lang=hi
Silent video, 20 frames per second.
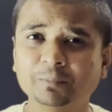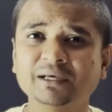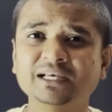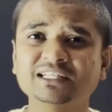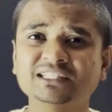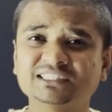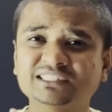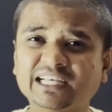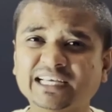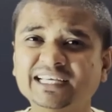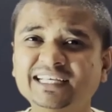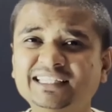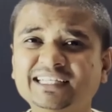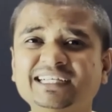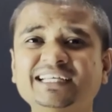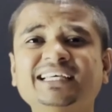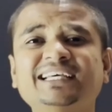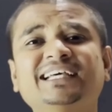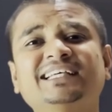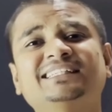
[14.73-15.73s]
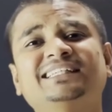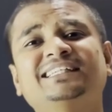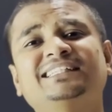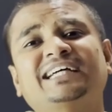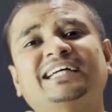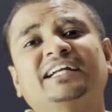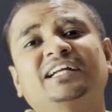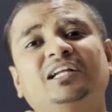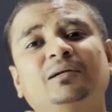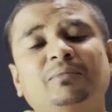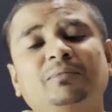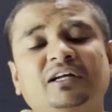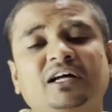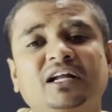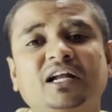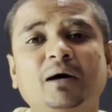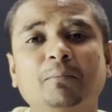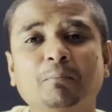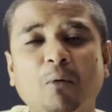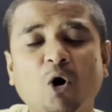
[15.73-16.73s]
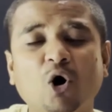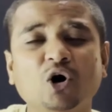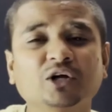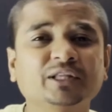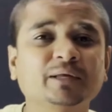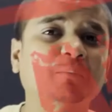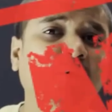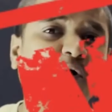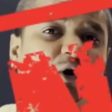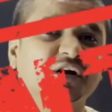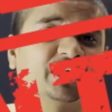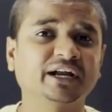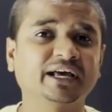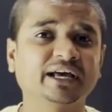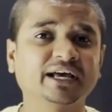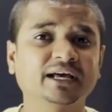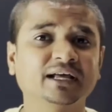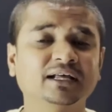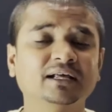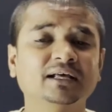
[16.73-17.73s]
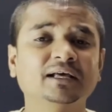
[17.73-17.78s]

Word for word: पे सही तरीके से चैनल बनाना बहुत इंपॉर्टेंट है